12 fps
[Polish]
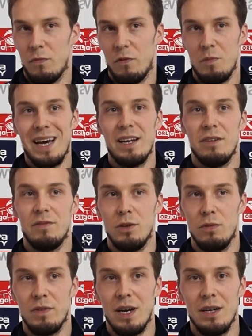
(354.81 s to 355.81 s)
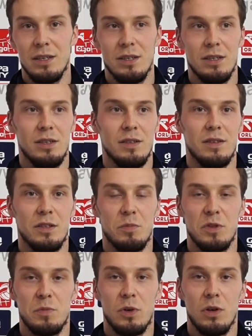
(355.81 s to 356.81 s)
w miarę wyrównany,
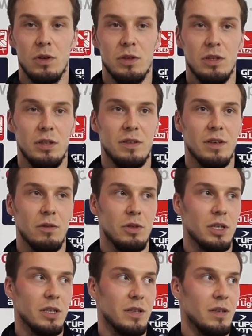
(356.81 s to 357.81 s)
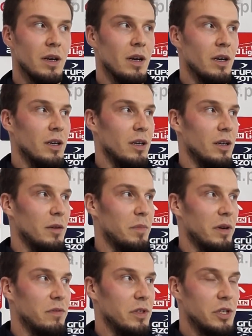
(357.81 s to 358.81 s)
jesteśmy spokojni, cały czas e,
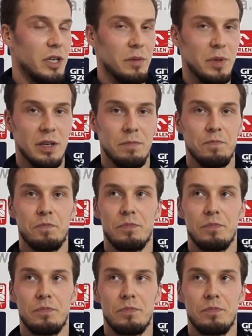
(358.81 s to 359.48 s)
pewni siebie.